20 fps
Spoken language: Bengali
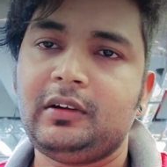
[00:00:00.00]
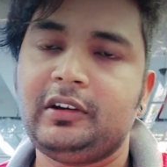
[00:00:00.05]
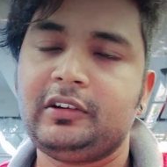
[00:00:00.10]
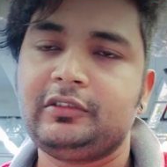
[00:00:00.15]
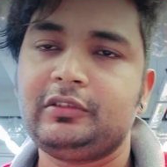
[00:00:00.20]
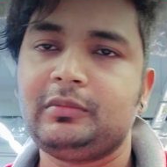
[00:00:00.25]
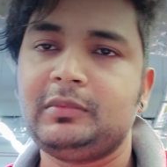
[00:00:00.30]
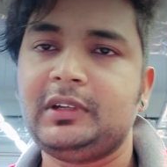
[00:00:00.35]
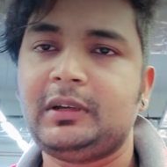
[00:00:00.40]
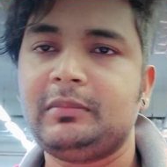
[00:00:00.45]

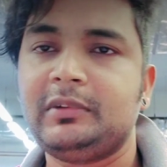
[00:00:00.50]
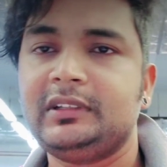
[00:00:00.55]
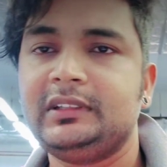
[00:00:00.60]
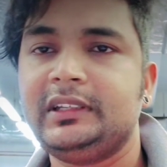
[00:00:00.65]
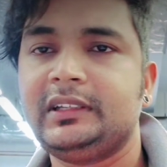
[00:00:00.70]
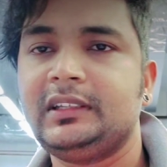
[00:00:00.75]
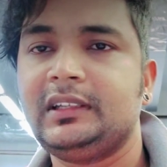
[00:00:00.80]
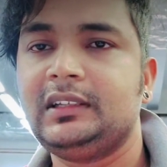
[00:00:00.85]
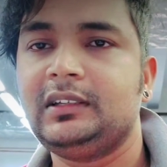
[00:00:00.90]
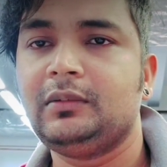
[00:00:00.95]
অনেক সময় আমরা
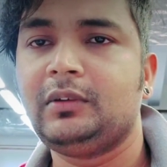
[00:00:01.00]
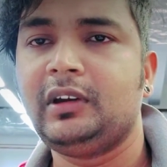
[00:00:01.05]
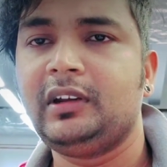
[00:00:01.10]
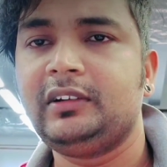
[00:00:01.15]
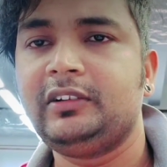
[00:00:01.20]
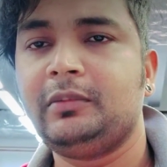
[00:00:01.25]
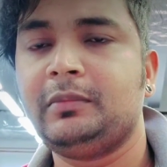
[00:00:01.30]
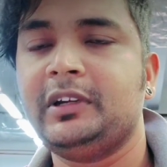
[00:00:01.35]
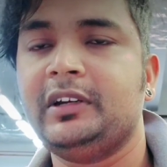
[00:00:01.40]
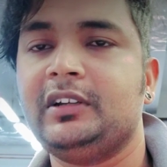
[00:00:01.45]
দেখি কি
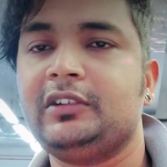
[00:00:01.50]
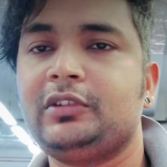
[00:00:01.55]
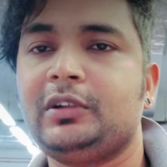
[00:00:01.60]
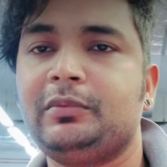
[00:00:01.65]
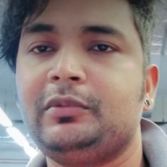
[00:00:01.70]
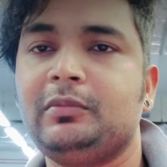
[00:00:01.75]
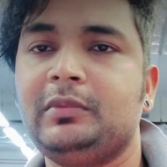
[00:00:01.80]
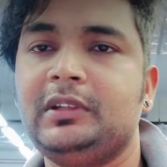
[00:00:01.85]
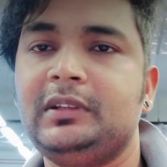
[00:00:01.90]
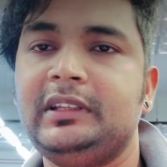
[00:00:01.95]
অনেক সময় না
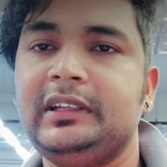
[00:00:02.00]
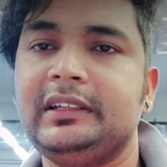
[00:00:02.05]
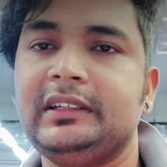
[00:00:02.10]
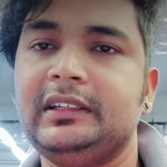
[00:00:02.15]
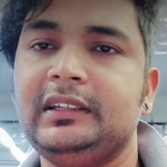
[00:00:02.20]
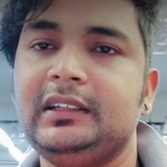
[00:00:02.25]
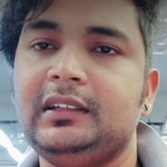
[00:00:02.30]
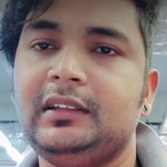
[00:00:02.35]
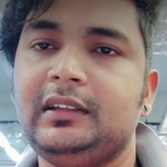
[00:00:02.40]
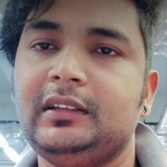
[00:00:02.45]
সবসময়
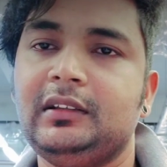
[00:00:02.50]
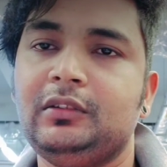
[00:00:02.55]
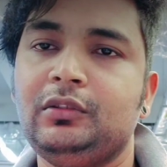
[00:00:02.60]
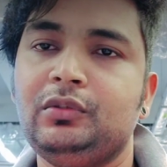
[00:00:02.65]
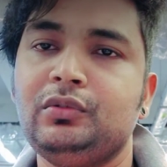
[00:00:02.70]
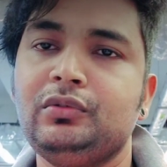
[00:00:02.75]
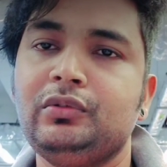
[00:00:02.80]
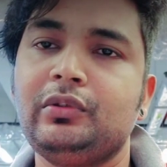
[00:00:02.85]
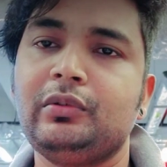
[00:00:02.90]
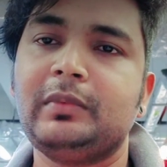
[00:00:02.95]
দেখি
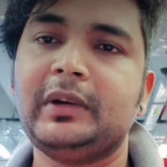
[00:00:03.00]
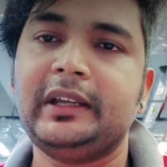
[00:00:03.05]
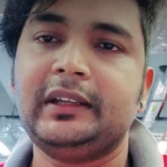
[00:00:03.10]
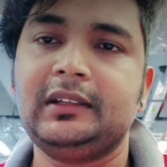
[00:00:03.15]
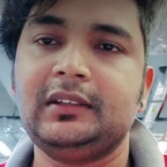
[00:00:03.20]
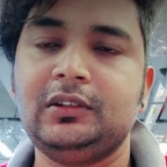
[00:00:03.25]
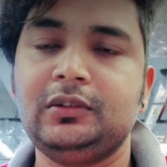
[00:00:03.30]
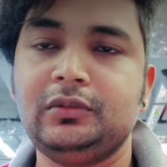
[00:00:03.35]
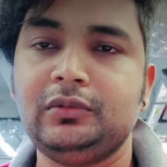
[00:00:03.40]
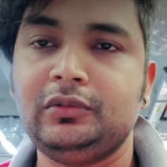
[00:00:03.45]
দুটো
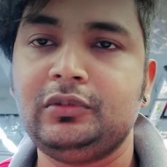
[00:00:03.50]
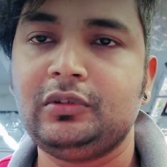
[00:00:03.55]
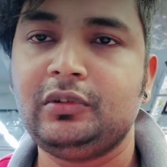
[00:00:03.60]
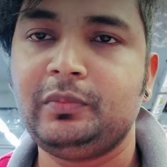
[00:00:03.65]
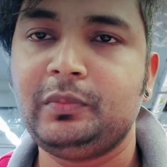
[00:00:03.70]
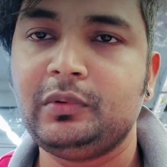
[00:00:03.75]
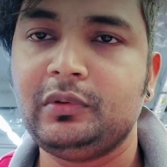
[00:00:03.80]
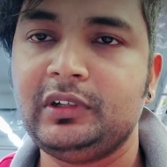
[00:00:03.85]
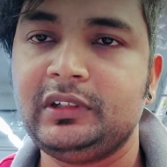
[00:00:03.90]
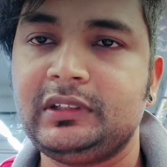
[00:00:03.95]
বাইকে দুজন
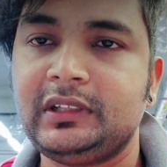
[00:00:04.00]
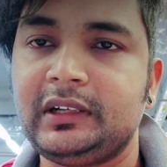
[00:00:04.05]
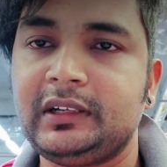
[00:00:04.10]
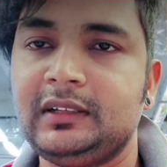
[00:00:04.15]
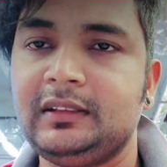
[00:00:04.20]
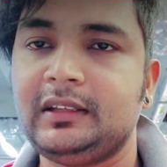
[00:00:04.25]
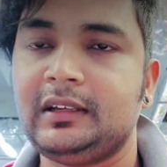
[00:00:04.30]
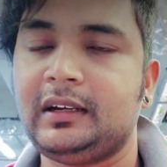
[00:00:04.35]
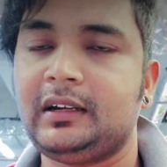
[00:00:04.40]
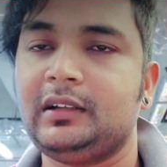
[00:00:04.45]
পুলিশ
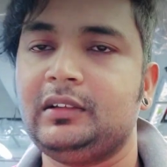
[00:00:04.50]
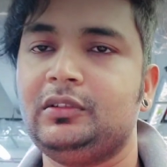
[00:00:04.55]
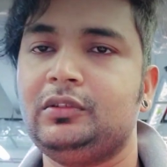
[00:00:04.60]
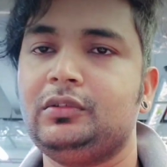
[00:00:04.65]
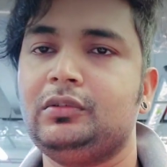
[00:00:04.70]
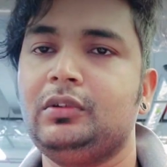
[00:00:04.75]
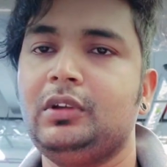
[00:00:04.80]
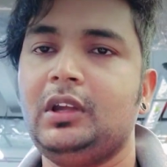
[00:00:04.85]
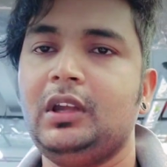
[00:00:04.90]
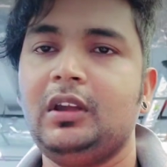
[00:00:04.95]
থাকে তারা
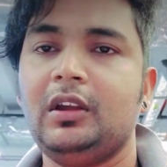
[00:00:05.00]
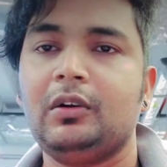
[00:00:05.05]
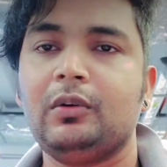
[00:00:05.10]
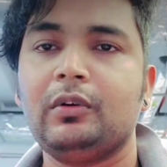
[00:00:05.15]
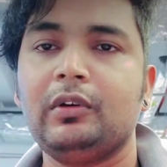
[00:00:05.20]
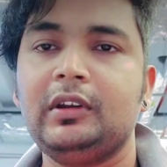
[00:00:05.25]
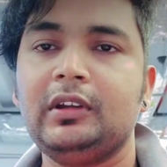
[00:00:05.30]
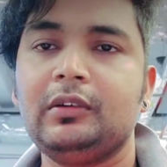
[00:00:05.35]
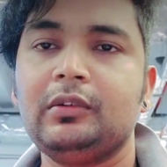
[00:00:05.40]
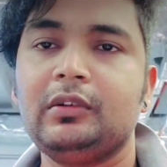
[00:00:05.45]
কিন্তু
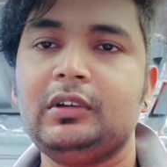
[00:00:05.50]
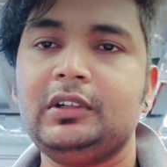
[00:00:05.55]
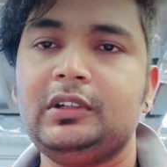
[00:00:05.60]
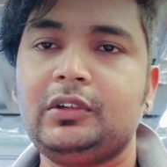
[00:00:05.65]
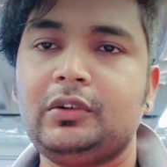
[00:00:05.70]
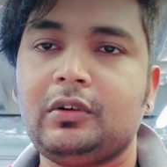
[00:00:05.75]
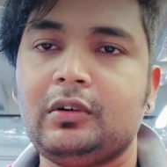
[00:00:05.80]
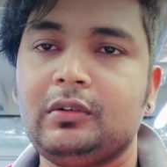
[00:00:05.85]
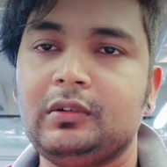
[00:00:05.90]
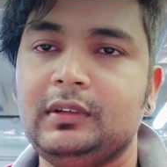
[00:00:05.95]
অলিগুলি
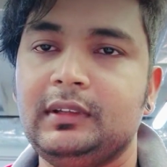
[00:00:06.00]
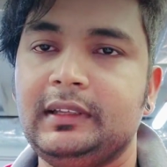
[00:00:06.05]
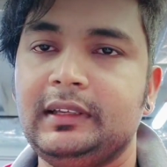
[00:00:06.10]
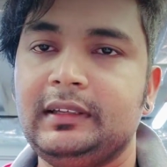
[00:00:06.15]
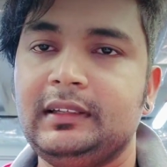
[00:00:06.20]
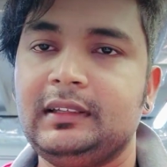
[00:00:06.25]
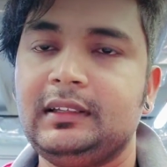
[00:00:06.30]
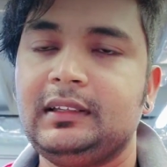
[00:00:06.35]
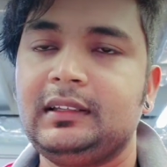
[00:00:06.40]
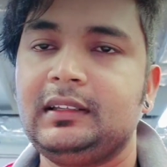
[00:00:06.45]
টহল
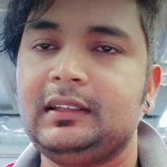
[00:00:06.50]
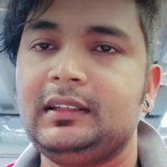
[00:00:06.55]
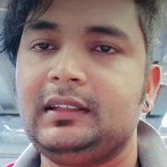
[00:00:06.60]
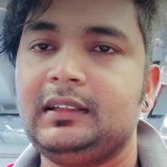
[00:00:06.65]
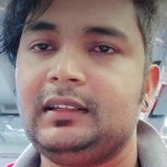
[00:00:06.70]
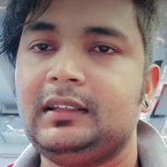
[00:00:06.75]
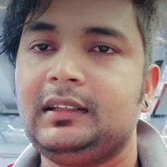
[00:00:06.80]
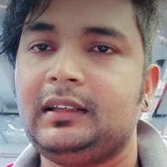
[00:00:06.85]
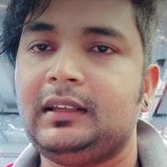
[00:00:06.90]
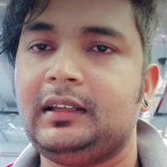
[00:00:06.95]
দেয়
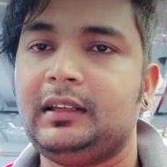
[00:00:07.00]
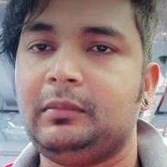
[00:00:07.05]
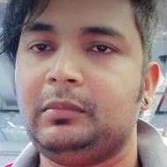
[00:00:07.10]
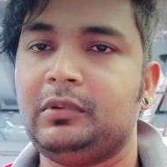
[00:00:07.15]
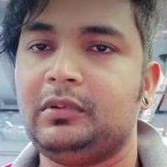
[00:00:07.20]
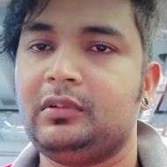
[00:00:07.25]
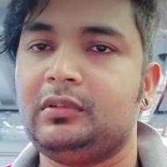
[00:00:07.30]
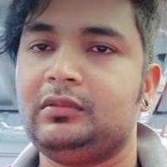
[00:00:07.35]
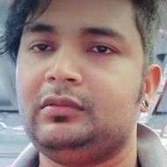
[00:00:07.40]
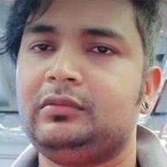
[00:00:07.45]

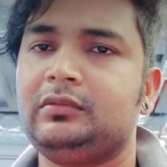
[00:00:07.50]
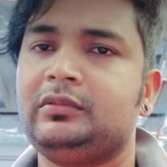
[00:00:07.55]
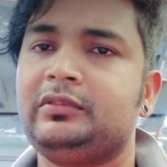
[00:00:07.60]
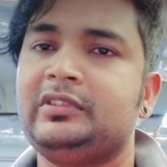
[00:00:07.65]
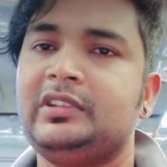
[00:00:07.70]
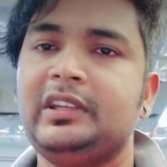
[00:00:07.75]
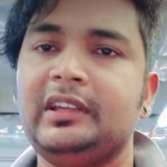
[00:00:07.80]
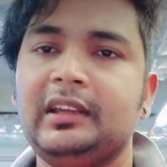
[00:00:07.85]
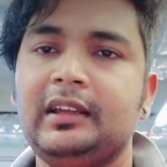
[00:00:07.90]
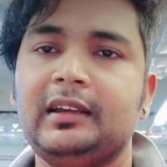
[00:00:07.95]
এবং
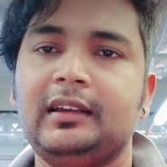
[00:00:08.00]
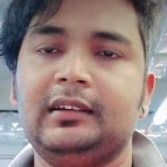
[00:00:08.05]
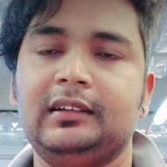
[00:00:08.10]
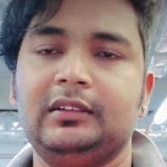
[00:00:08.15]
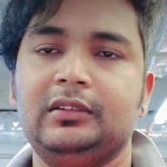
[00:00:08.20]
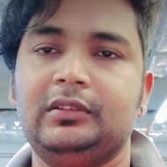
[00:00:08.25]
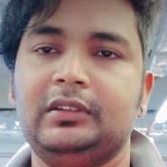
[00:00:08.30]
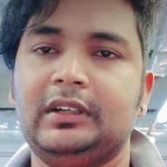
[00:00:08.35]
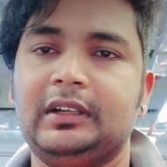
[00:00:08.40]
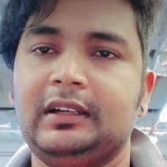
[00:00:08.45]
সিঙ্গেল
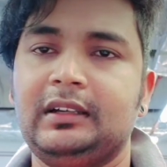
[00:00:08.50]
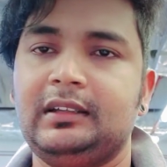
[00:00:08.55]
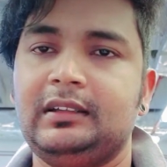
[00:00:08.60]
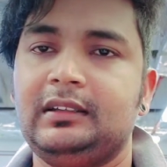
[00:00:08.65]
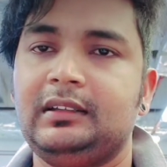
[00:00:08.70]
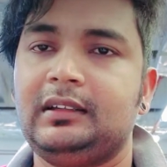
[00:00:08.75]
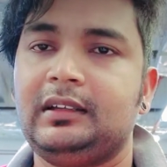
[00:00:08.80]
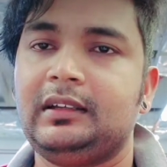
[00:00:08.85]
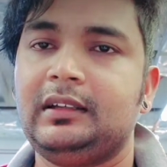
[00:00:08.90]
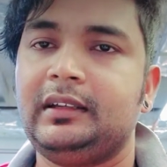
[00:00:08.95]
কিন্তু এরা
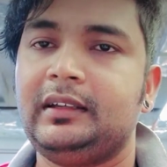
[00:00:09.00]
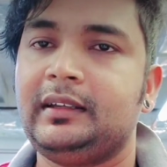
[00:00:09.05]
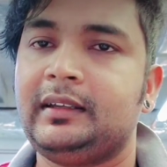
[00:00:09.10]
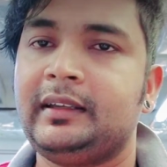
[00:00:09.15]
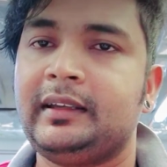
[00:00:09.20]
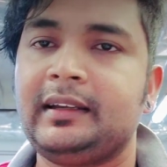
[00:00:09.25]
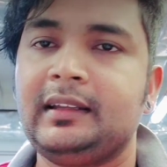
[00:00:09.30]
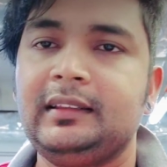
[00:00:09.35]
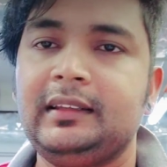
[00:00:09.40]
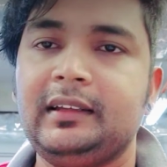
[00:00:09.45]

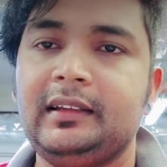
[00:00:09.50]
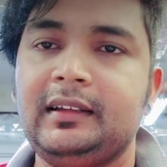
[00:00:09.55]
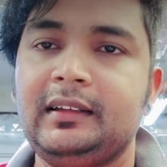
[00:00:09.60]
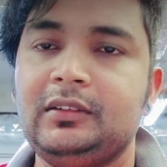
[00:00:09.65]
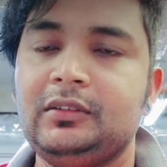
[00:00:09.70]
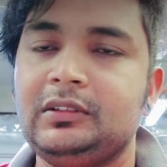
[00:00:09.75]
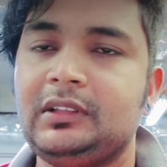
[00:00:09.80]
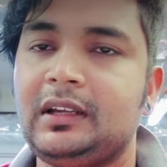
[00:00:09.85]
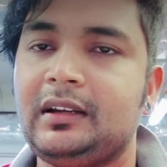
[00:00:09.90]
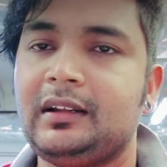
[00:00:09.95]
এখান থেকে
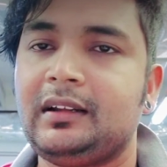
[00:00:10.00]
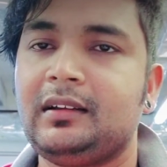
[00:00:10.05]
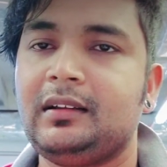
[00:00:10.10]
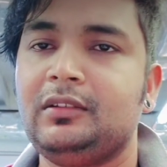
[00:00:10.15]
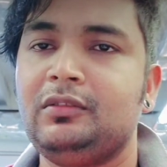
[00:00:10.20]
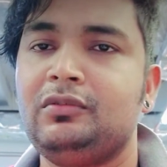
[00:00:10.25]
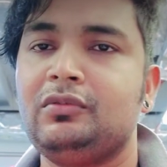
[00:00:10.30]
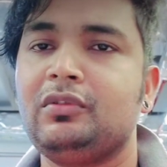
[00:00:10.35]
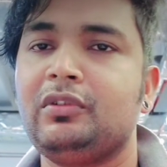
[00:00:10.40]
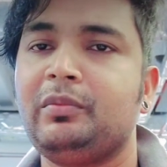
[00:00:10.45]
কিন্তু তারা
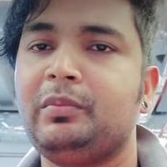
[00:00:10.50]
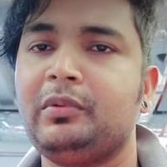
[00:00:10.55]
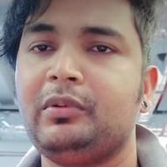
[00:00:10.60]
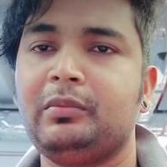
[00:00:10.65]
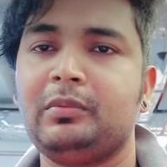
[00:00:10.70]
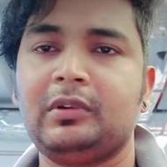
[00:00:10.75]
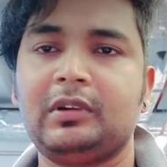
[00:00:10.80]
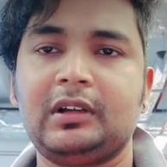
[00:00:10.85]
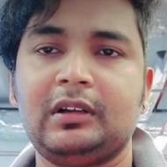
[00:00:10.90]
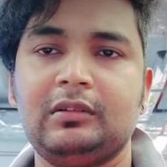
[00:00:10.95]

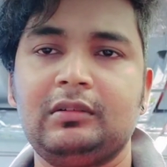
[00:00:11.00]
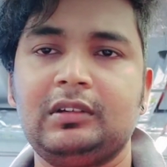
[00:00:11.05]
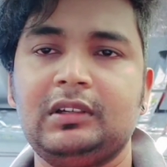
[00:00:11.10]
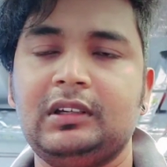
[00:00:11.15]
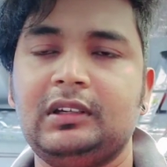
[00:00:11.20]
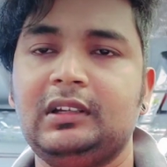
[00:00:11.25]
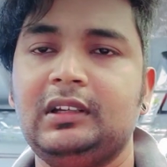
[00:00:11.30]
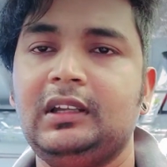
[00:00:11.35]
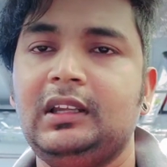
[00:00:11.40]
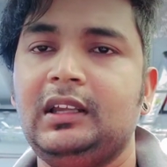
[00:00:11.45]
জোরপূর্বক
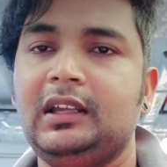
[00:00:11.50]
কাউকে